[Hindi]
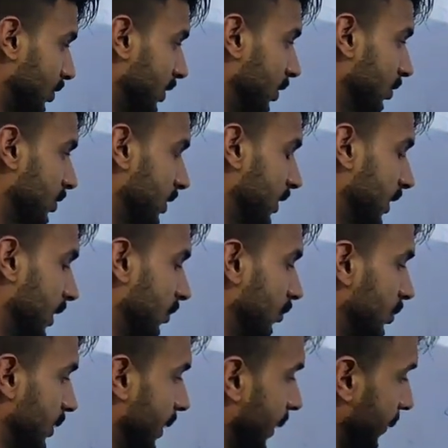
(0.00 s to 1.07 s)
उसी औसत के
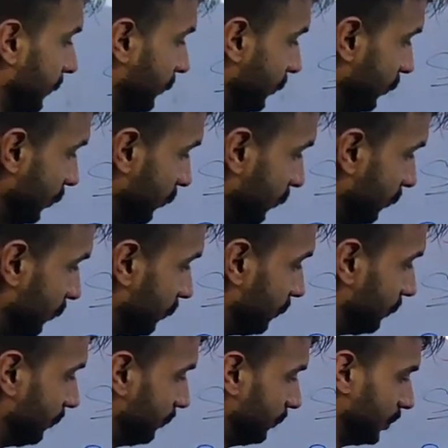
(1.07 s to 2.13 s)
अनुसार
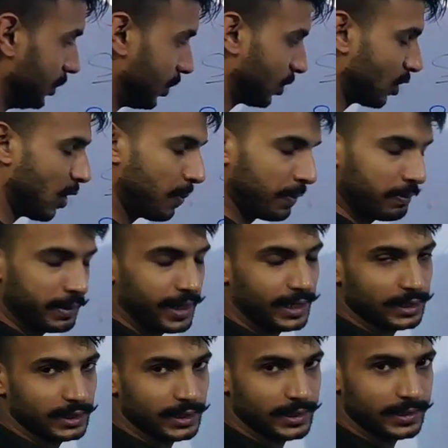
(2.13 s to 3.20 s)
जो टॉप में
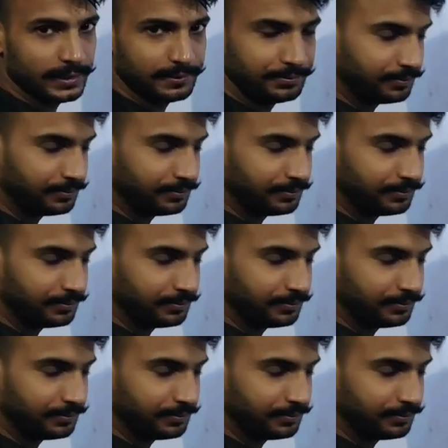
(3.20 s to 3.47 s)
आता है